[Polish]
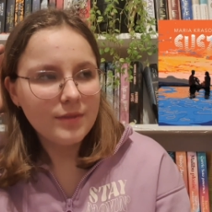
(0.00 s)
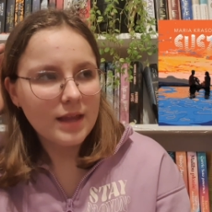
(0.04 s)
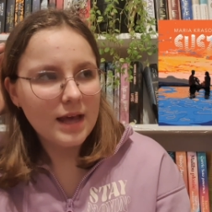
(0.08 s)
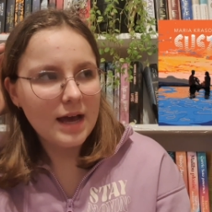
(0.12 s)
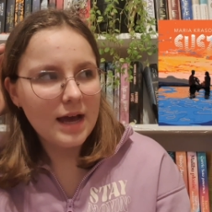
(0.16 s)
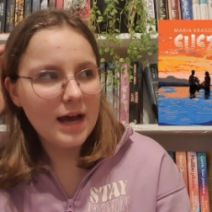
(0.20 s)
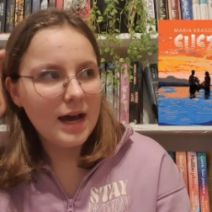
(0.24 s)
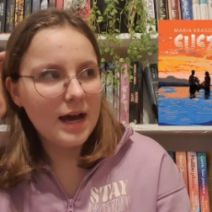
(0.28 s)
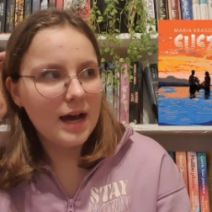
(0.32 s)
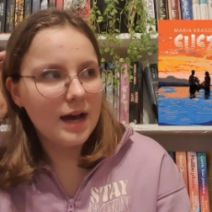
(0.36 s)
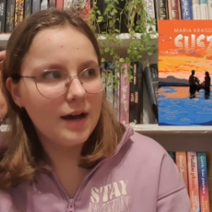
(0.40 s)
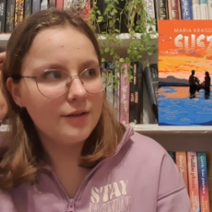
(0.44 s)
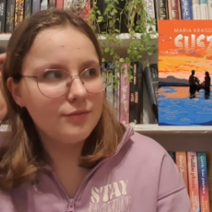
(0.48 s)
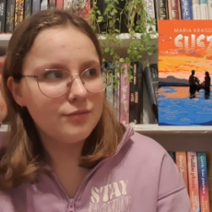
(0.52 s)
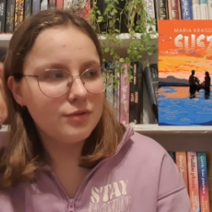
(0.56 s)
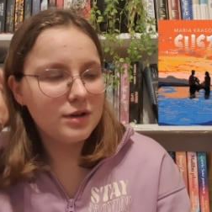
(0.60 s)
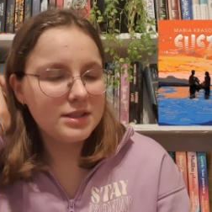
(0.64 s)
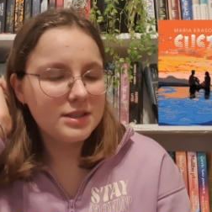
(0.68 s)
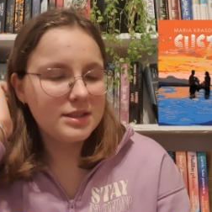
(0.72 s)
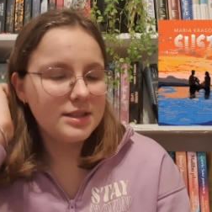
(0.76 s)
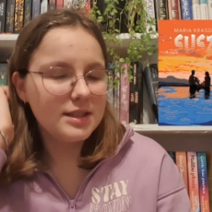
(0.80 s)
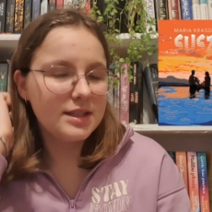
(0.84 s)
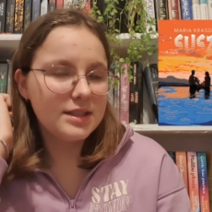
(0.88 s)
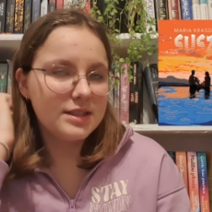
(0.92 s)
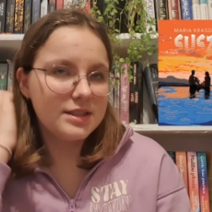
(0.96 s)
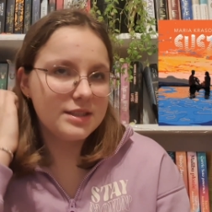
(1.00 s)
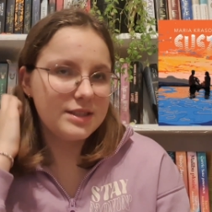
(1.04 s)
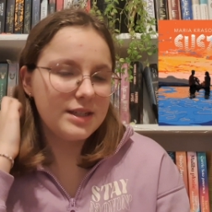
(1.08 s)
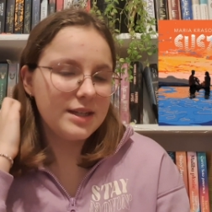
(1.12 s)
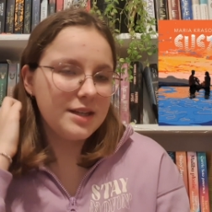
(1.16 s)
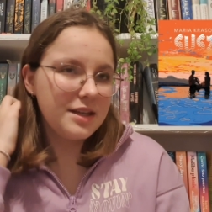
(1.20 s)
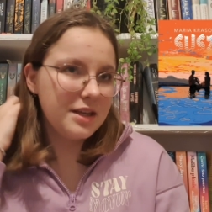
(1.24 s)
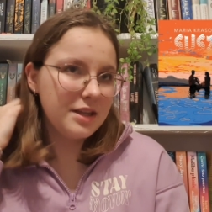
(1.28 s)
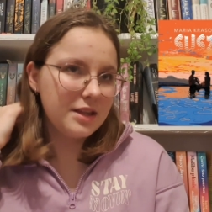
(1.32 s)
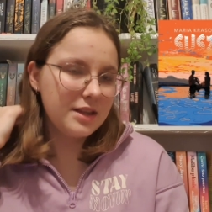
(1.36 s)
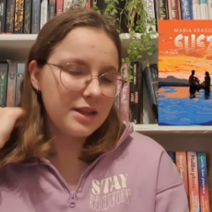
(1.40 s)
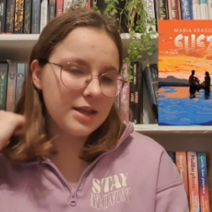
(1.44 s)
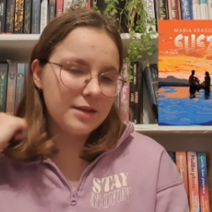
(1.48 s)
a właśnie
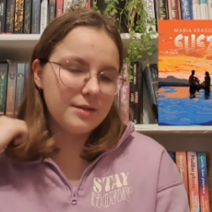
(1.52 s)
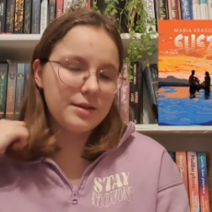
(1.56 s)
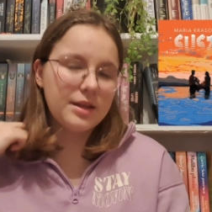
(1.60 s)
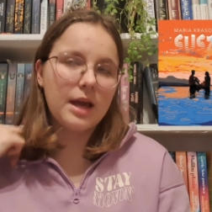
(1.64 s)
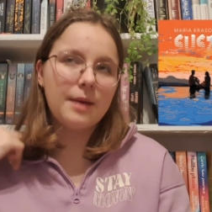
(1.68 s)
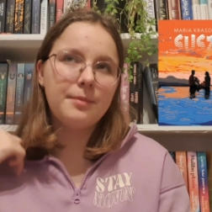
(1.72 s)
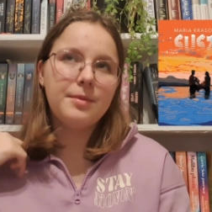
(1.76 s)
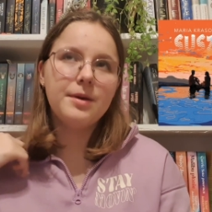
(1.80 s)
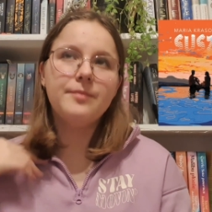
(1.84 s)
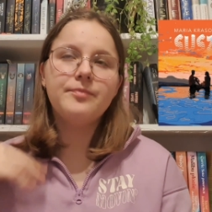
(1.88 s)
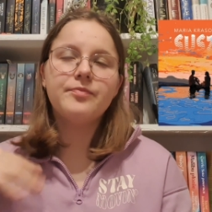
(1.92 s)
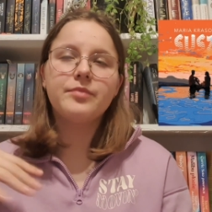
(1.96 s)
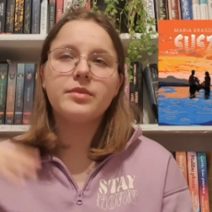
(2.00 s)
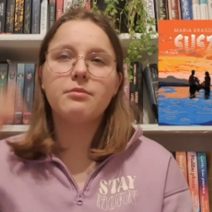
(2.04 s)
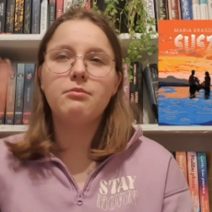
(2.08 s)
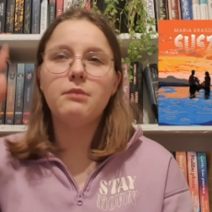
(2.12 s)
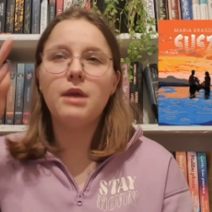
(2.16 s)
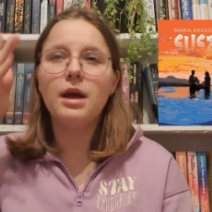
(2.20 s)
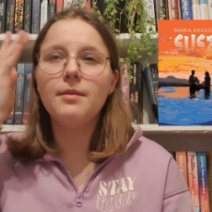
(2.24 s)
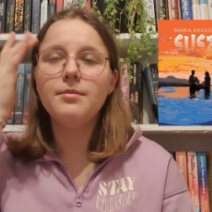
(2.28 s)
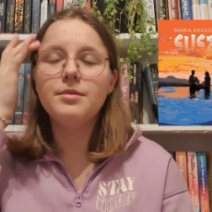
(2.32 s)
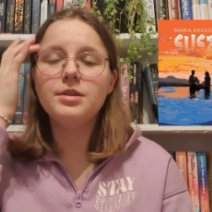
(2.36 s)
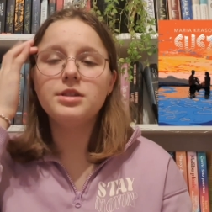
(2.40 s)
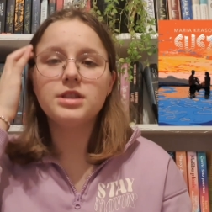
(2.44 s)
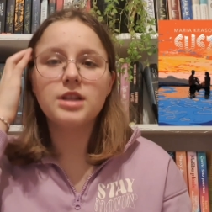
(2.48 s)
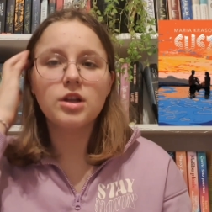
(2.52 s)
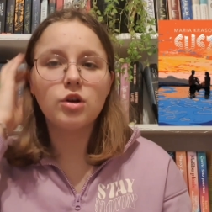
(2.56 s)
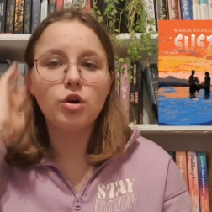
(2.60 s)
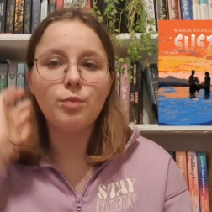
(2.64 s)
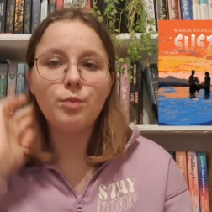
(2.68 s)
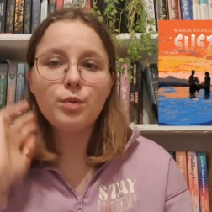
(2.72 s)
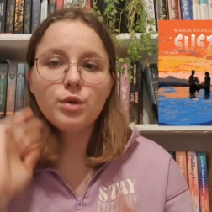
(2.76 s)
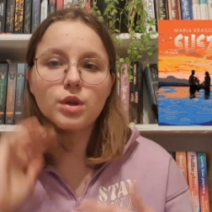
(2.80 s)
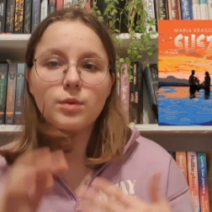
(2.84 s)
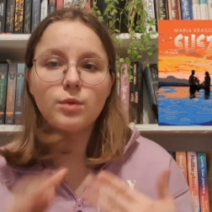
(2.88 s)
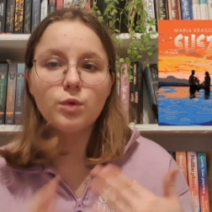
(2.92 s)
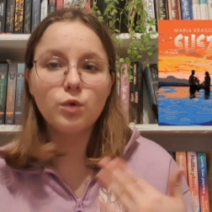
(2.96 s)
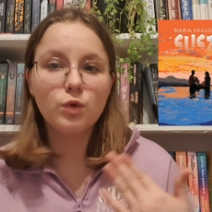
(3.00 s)
dzięki te, jakby miałam też taką
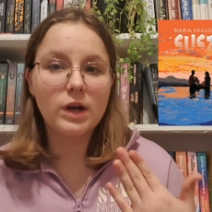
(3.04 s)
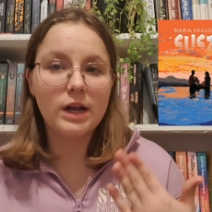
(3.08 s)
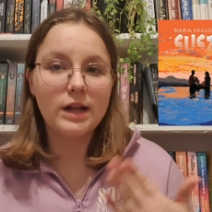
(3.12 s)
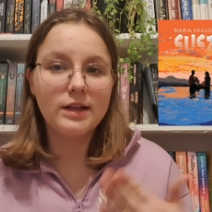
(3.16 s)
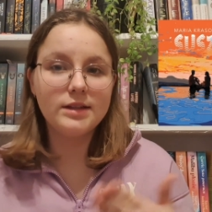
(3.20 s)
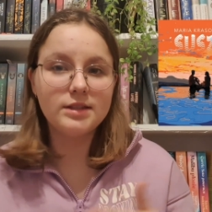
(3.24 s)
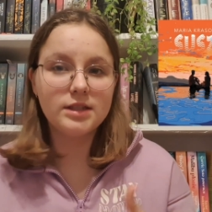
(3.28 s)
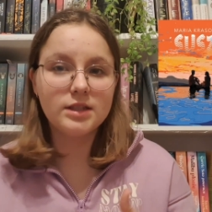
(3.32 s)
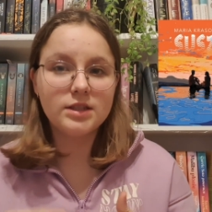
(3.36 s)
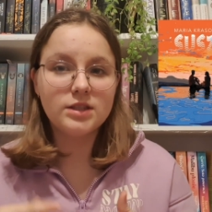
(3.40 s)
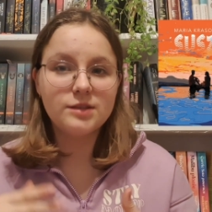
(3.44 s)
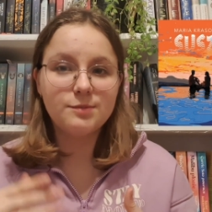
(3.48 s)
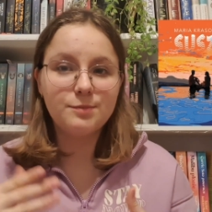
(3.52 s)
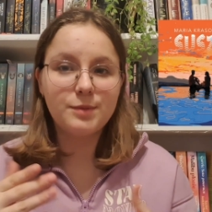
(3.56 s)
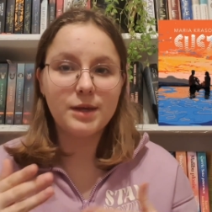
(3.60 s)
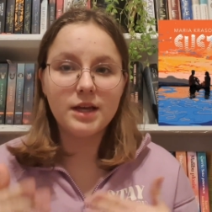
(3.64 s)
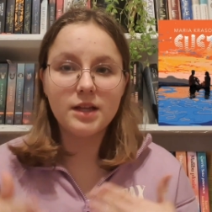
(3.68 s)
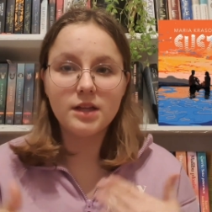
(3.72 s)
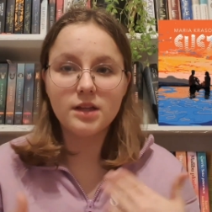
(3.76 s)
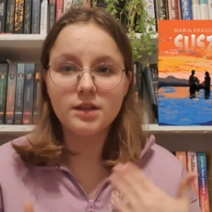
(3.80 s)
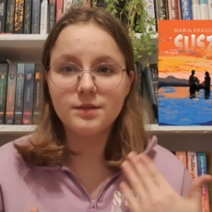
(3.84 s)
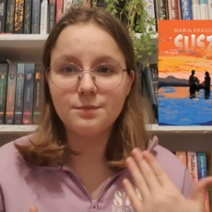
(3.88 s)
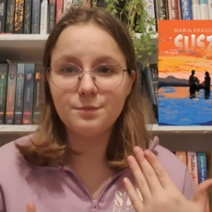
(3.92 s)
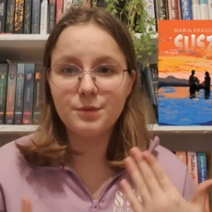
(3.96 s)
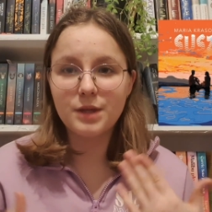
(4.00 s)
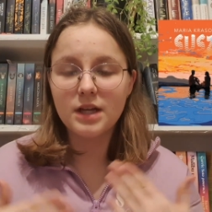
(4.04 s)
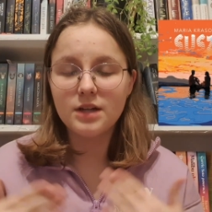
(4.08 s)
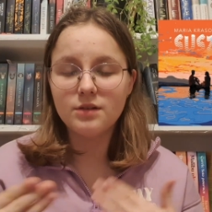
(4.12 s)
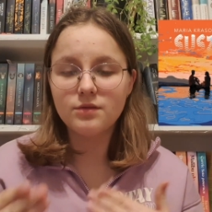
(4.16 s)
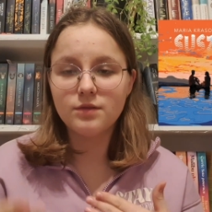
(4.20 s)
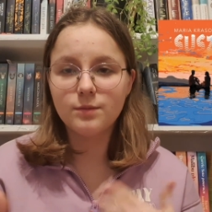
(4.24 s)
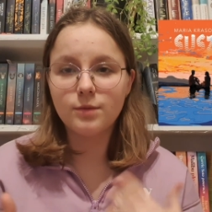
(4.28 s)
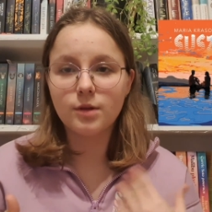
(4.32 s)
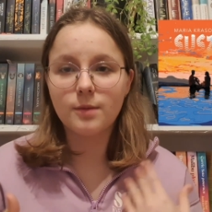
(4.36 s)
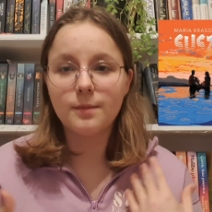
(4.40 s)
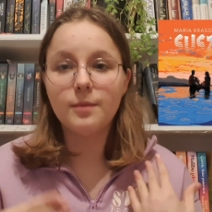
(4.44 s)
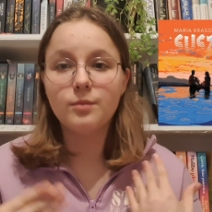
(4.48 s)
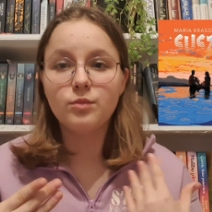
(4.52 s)
podobną relację z
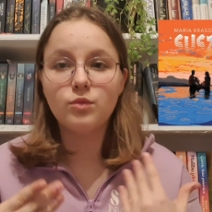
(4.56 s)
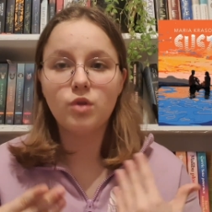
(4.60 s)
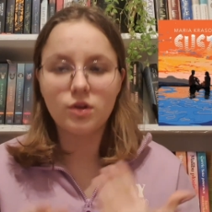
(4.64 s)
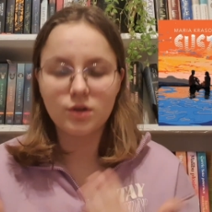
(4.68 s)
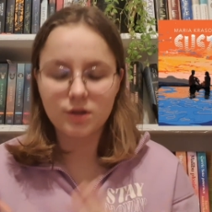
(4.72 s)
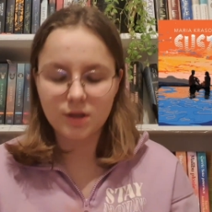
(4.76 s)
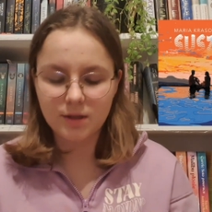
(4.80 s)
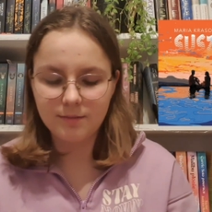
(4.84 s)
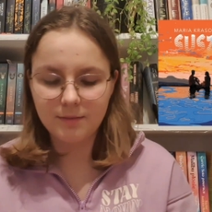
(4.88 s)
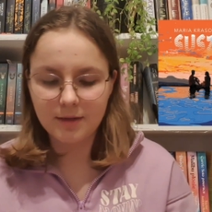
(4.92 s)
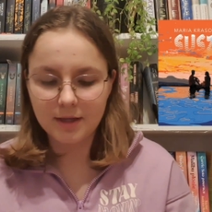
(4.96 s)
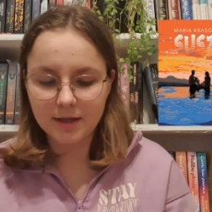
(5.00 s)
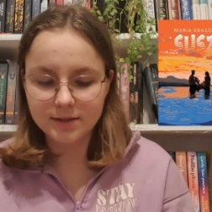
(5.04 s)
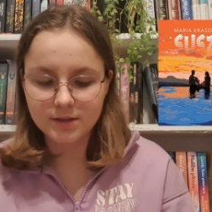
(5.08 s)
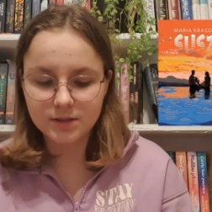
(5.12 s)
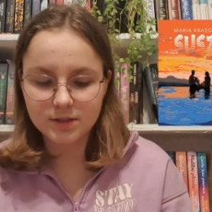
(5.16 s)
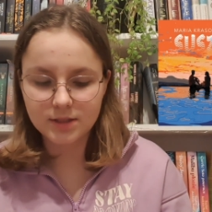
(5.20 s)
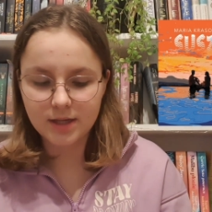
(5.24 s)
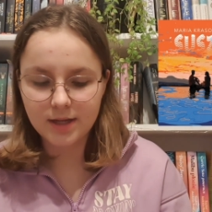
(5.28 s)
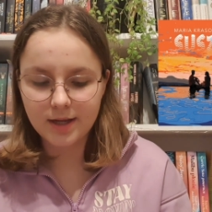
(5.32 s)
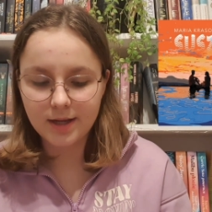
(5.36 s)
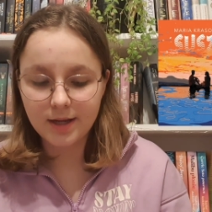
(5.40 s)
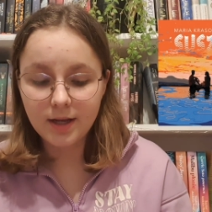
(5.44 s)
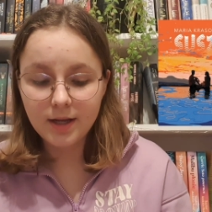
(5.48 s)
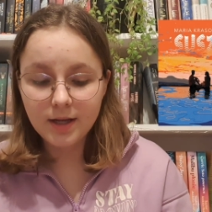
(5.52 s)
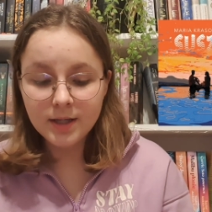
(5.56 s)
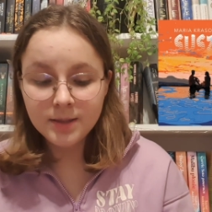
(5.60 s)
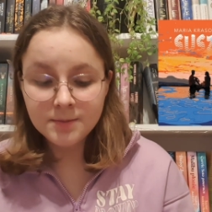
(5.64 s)
pierwszym tomem Dotknij mnie, że